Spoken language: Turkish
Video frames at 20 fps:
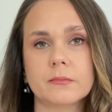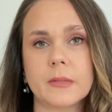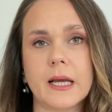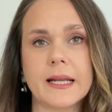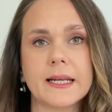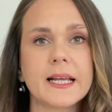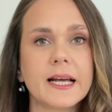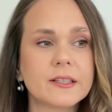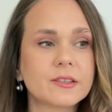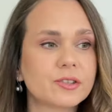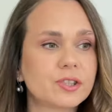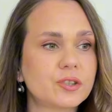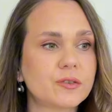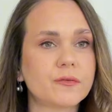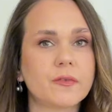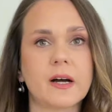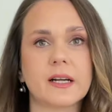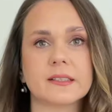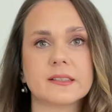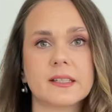Yani
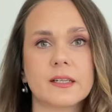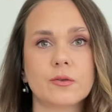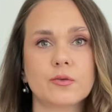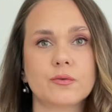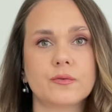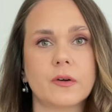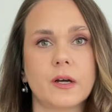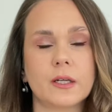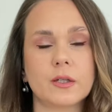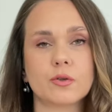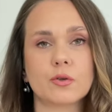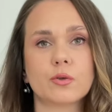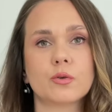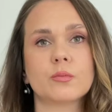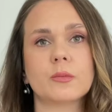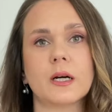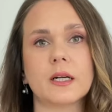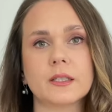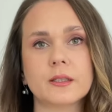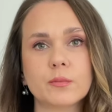yanlışım varsa lütfen
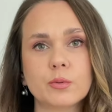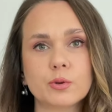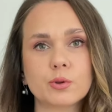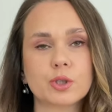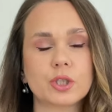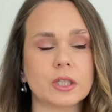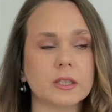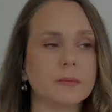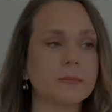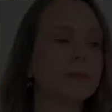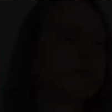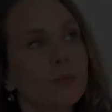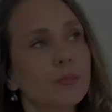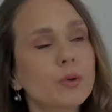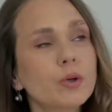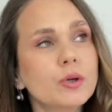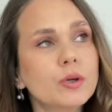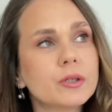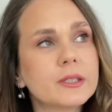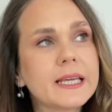yorumlarda buluşalım.
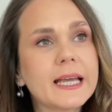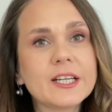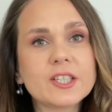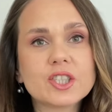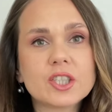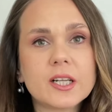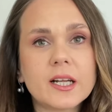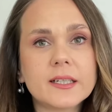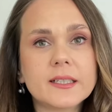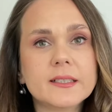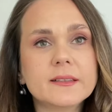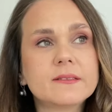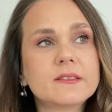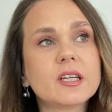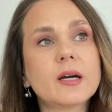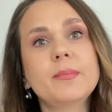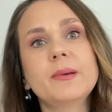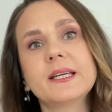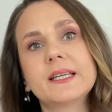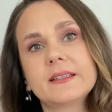Bu gençlerin
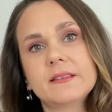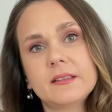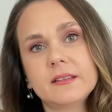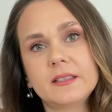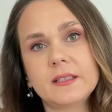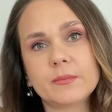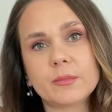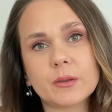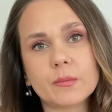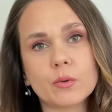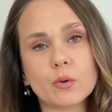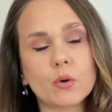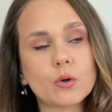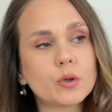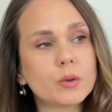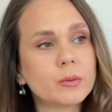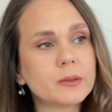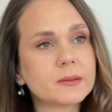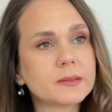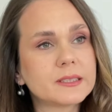tabii ki dediğim gibi
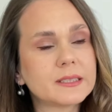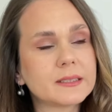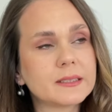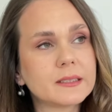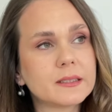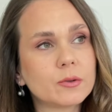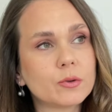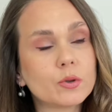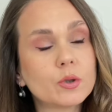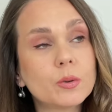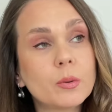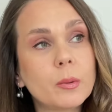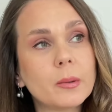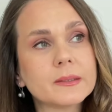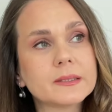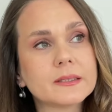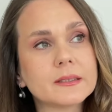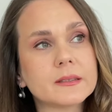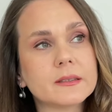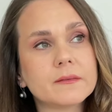okumasının,
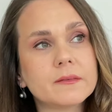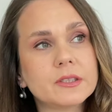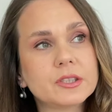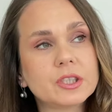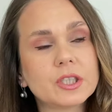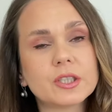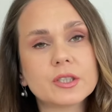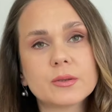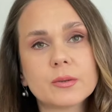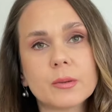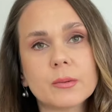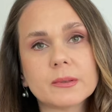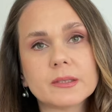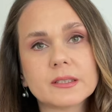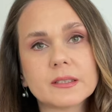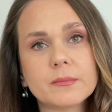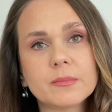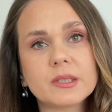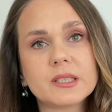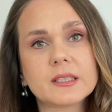okumamasının ve
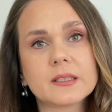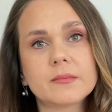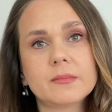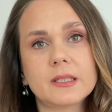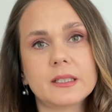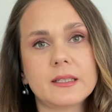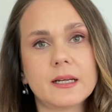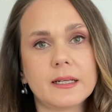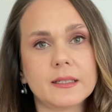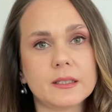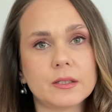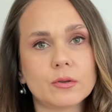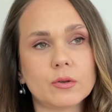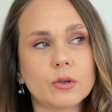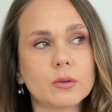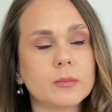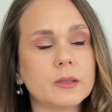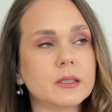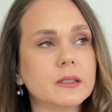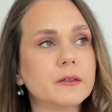çalışmamasının bir takım nedenleri
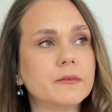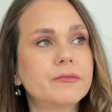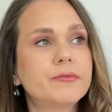olmalı.